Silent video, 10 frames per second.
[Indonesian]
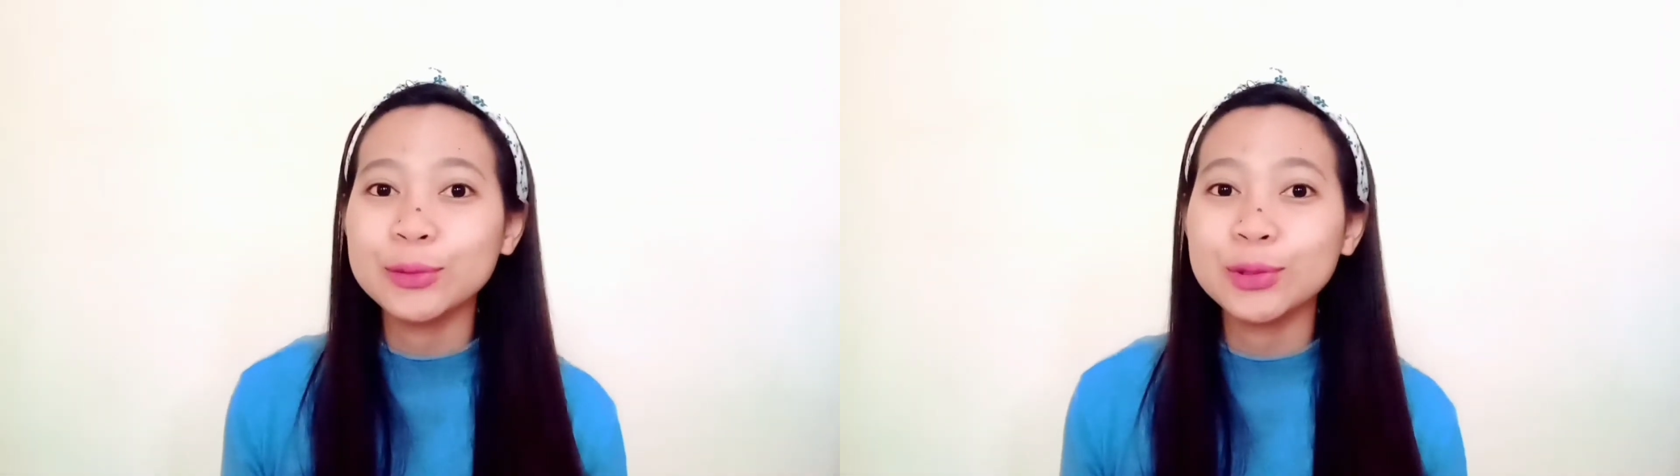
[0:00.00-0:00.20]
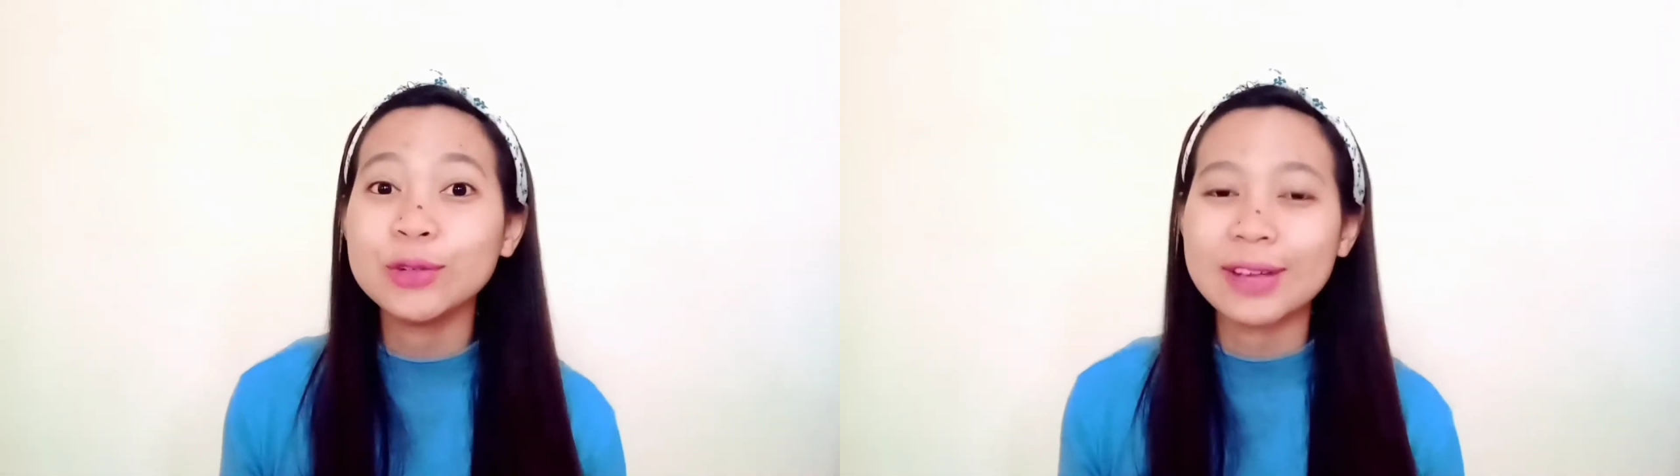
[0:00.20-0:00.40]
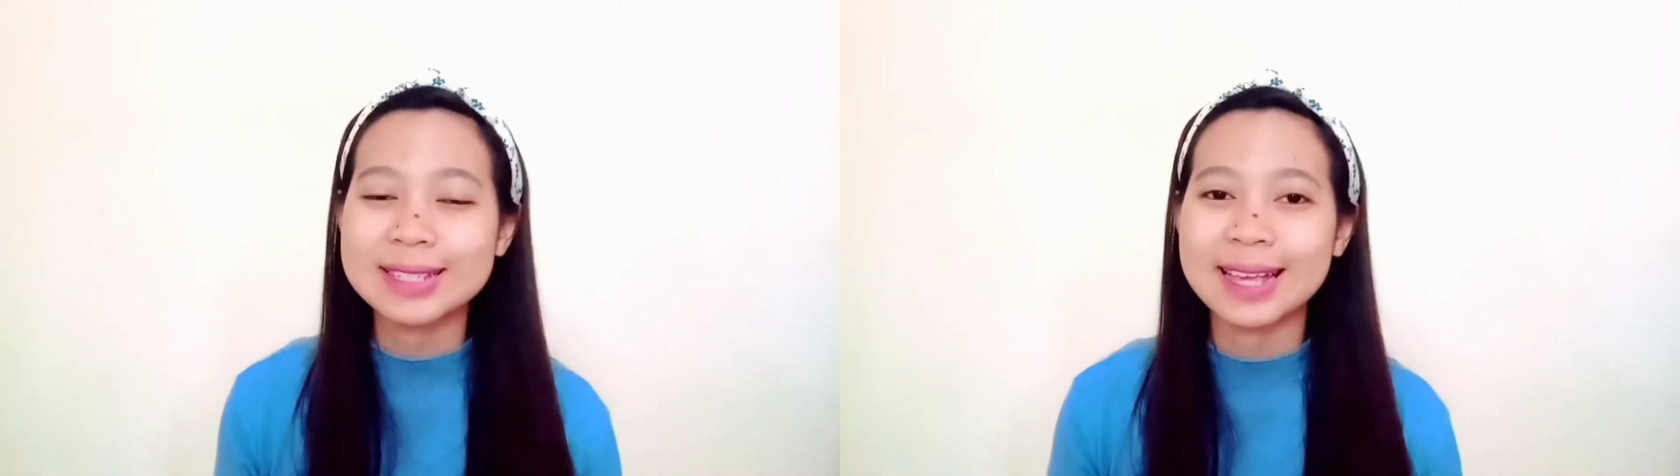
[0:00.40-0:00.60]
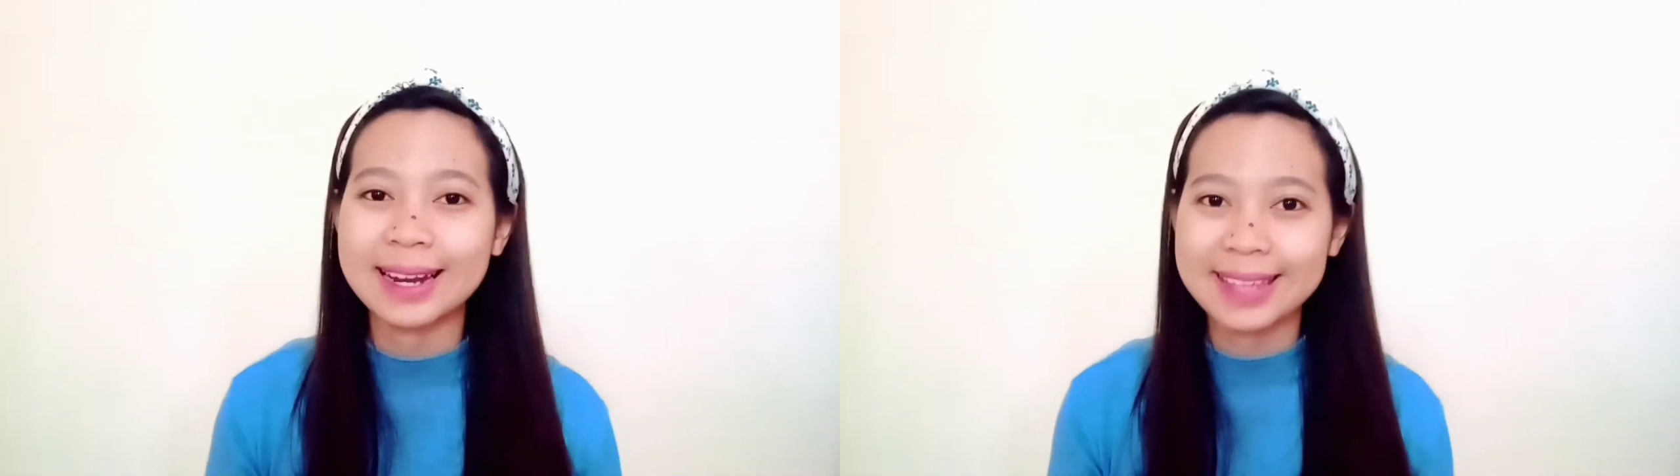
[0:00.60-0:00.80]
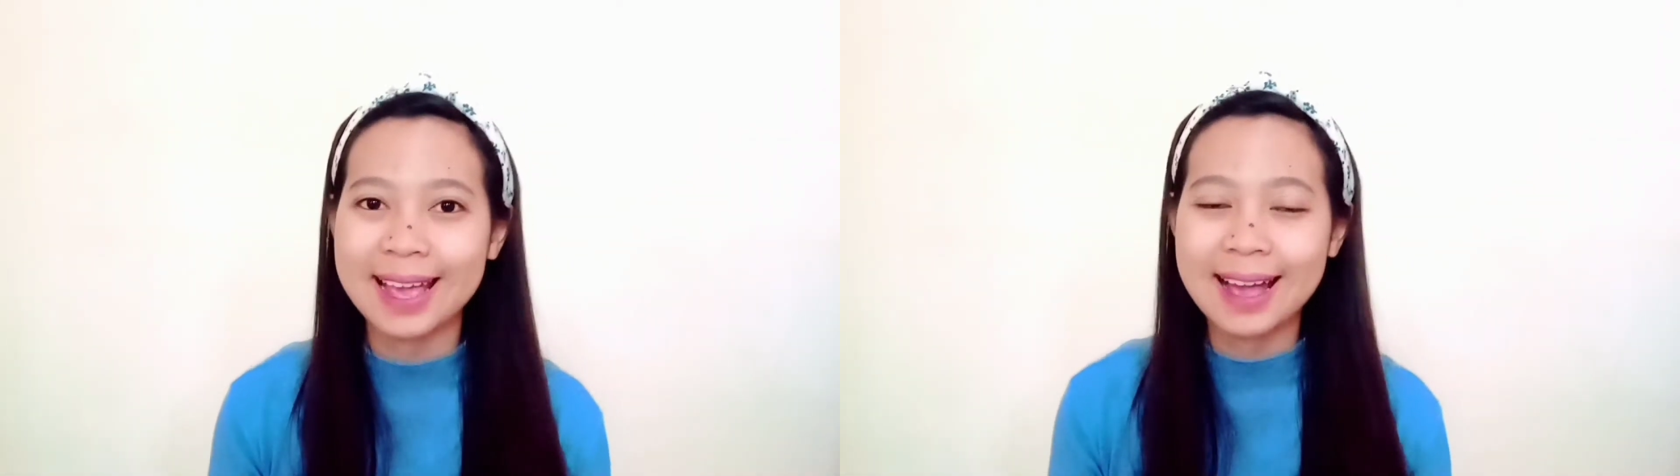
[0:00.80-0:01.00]
untuk face
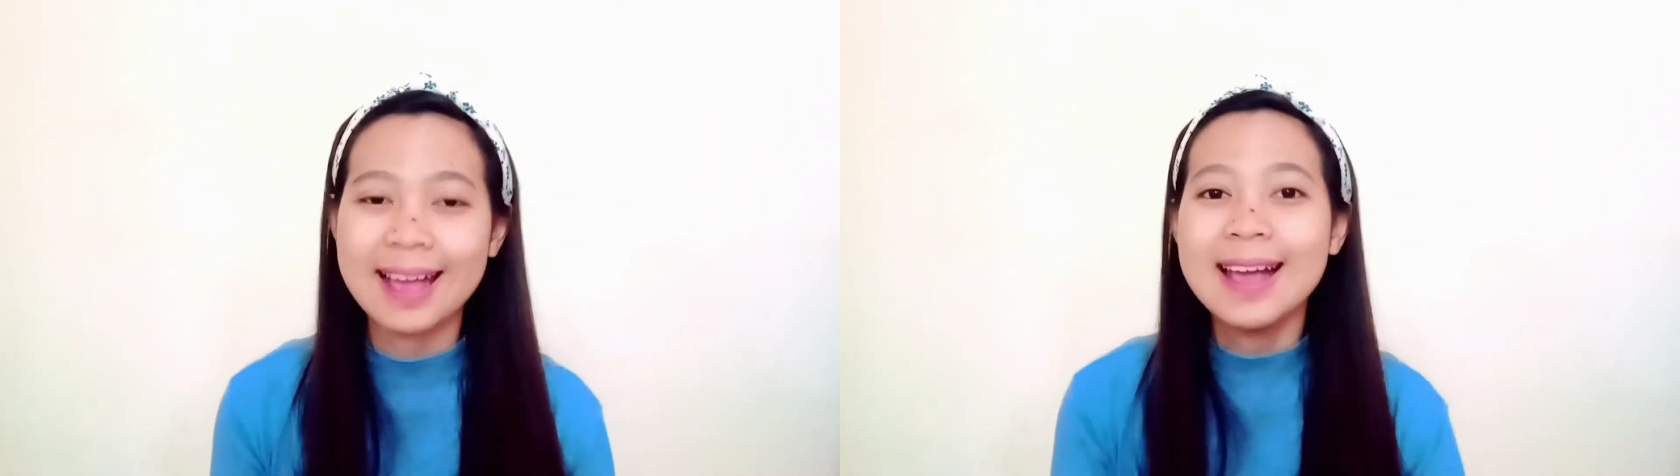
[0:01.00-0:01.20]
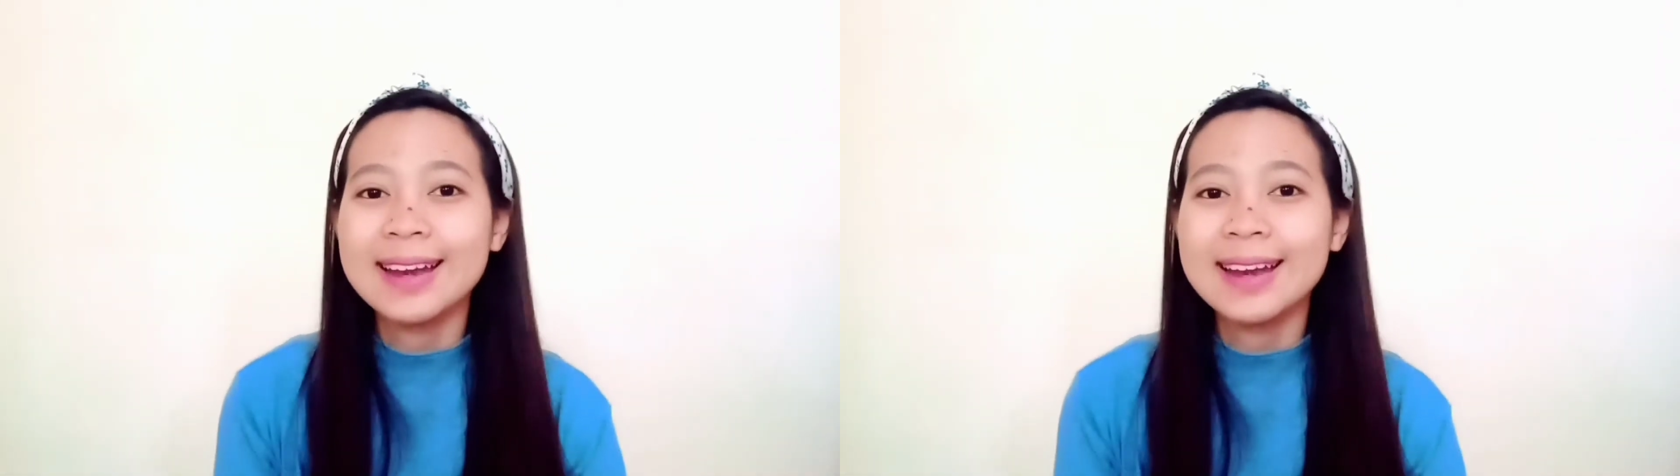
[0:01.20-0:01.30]
care-nya.